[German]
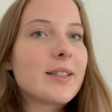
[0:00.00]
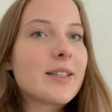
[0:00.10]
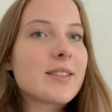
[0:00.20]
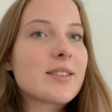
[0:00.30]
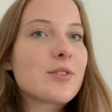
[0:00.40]

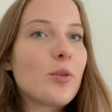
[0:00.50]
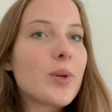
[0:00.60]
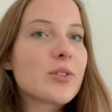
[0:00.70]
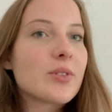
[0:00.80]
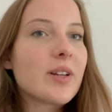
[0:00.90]
es ist
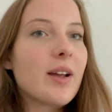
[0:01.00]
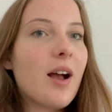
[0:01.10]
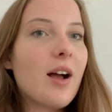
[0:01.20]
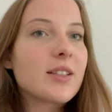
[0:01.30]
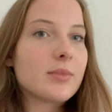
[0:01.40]
nochmal so
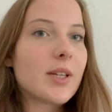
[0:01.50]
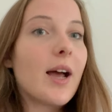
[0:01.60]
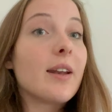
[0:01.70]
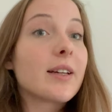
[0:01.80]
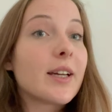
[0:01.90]
eine Art eine
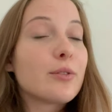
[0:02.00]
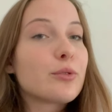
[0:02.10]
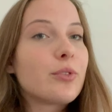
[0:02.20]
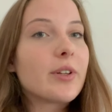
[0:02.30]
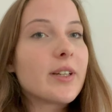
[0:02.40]

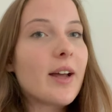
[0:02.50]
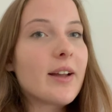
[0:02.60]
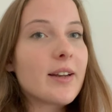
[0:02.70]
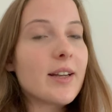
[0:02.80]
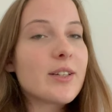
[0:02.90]
Anerkennung von den
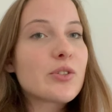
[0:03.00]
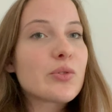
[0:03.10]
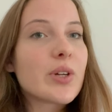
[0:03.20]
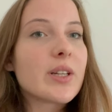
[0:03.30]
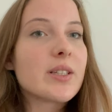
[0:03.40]
eigenen
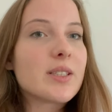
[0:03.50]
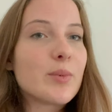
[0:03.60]
Leistungen,